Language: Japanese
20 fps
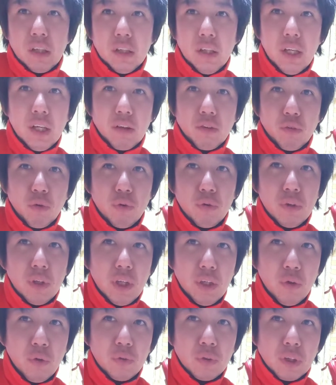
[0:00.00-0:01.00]
でそん
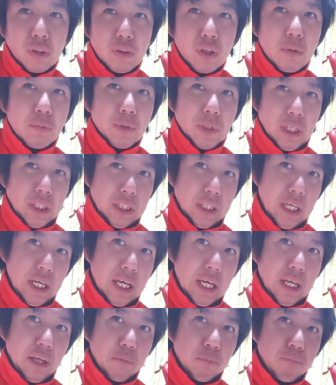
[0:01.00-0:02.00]
なようなグラブなん
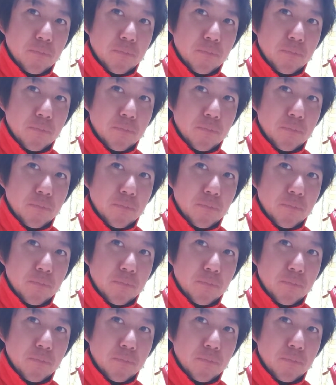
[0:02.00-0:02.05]
で、